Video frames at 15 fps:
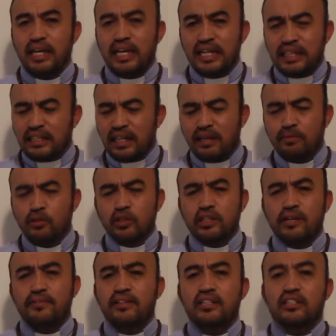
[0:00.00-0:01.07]
Esa
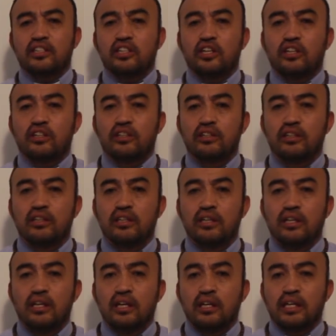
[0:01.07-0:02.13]
hermosa bendición
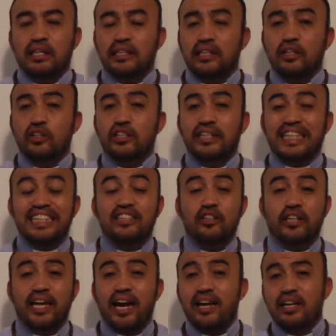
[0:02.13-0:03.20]
que el Señor se quiso
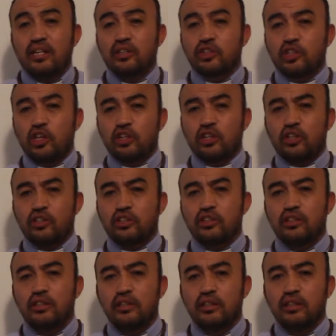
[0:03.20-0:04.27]
quedar en
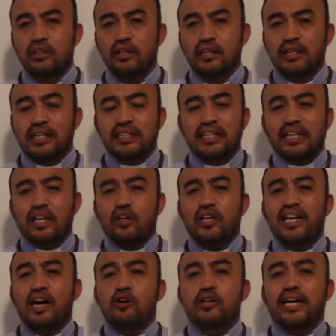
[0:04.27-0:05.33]
nosotros, que se quedó
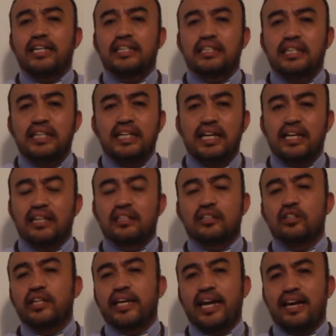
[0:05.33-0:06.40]
en la Eucaristía, en la
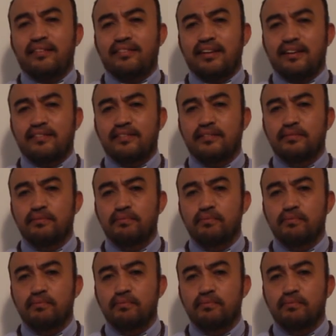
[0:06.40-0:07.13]
acción de gracias.